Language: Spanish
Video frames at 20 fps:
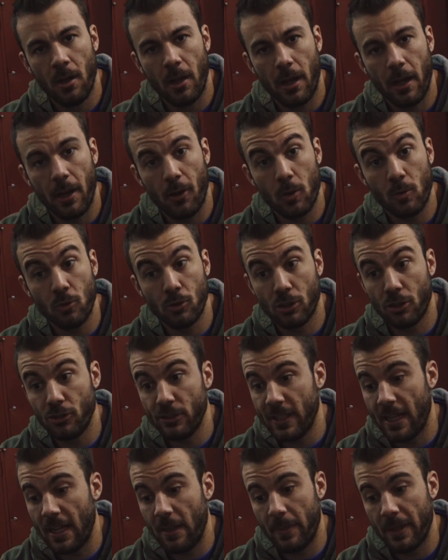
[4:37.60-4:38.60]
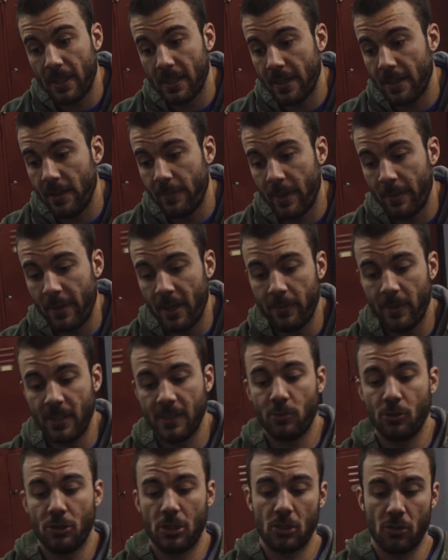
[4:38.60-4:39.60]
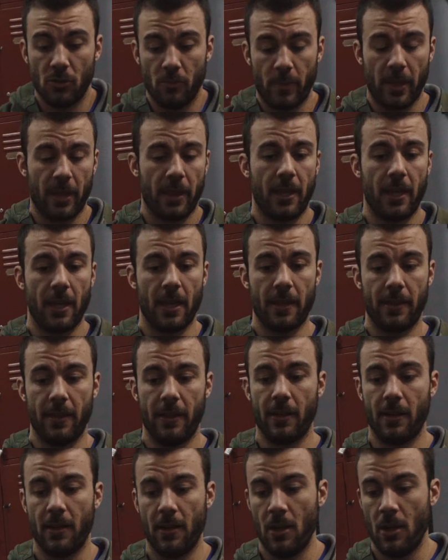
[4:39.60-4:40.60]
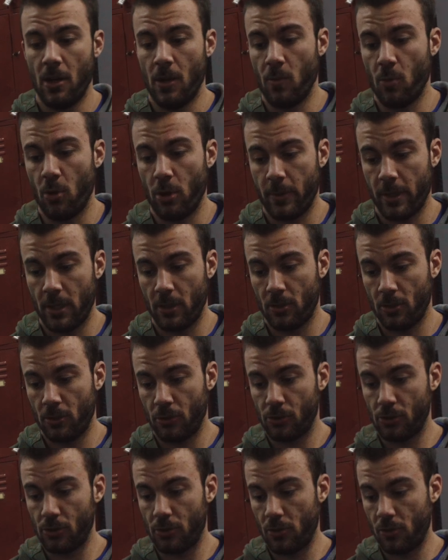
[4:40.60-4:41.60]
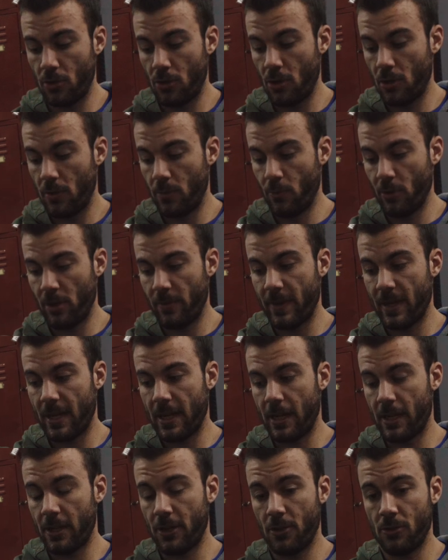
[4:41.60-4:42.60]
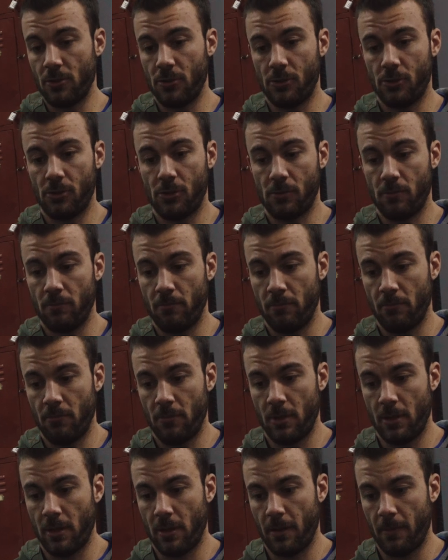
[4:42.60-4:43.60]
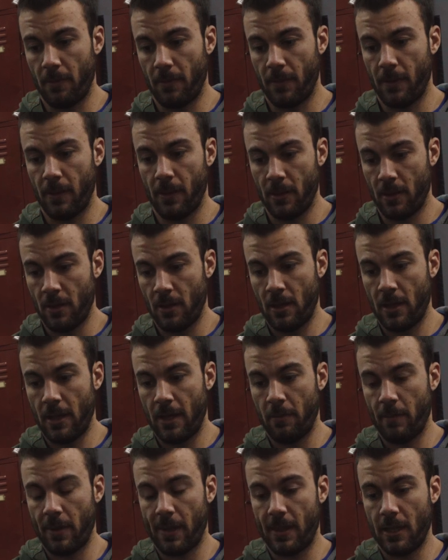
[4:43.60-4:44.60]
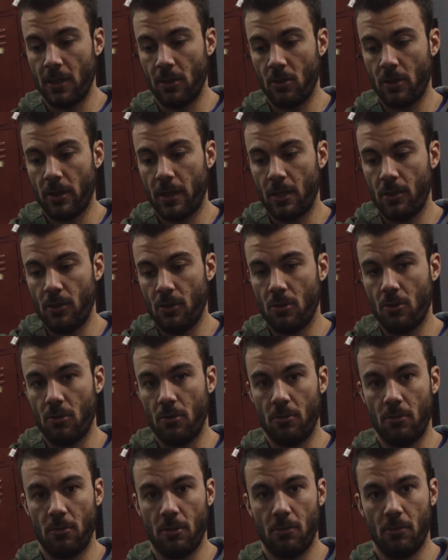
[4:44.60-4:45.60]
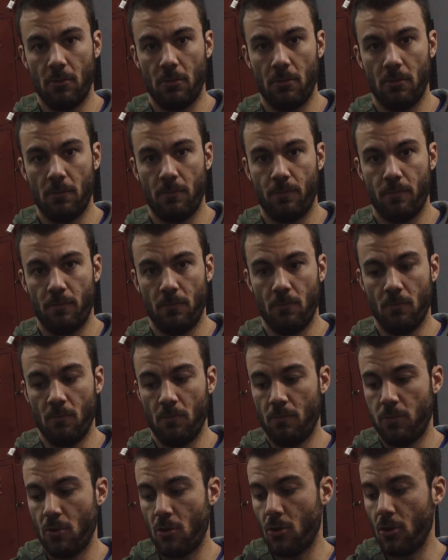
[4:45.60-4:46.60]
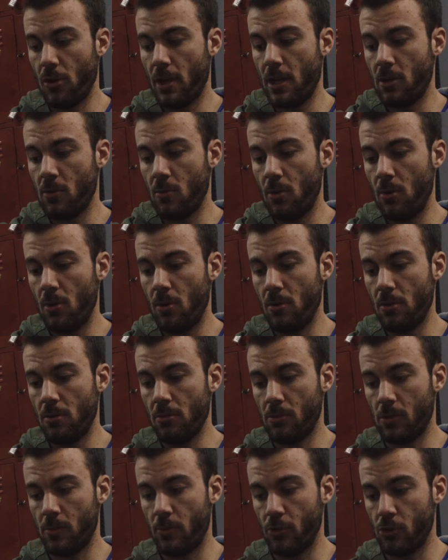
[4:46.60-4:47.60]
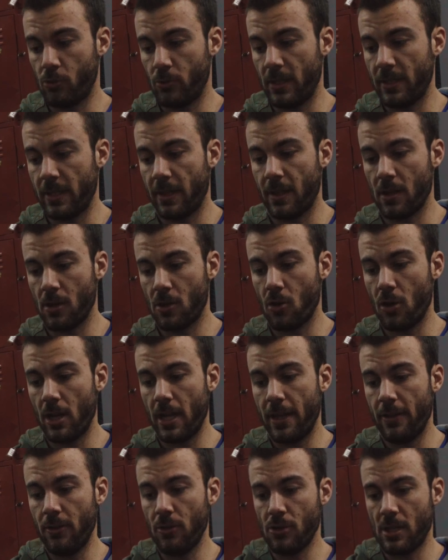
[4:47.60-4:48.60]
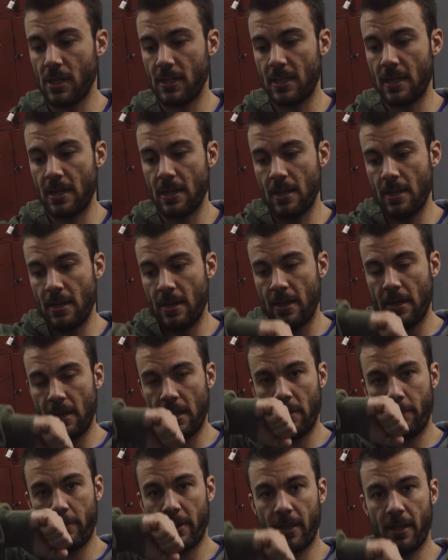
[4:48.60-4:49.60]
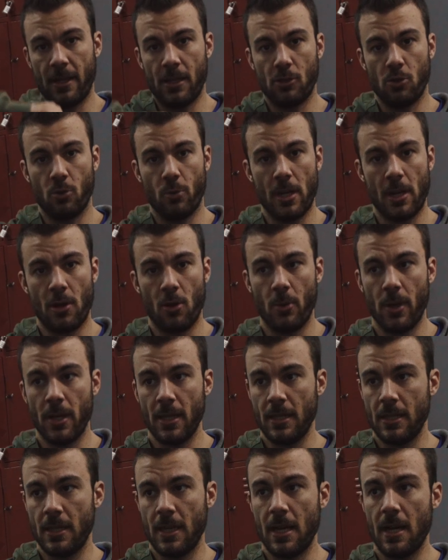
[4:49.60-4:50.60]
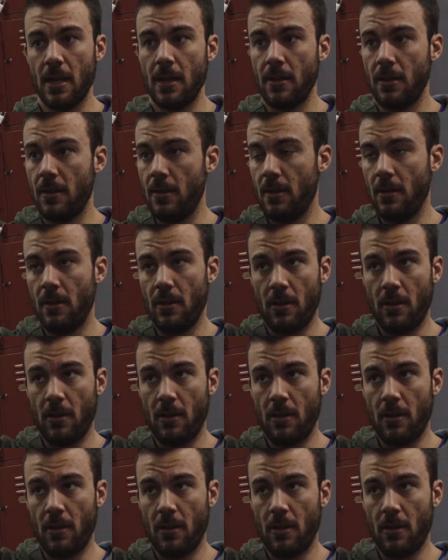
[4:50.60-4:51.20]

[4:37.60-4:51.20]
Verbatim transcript: Eh, como os conté, a partir del primer mes, pues eso, empecé a hacer movimientos muy pequeños, empezando haciendo un poco de ángulo, como unos 45 grados, hasta empezar a subir a 90,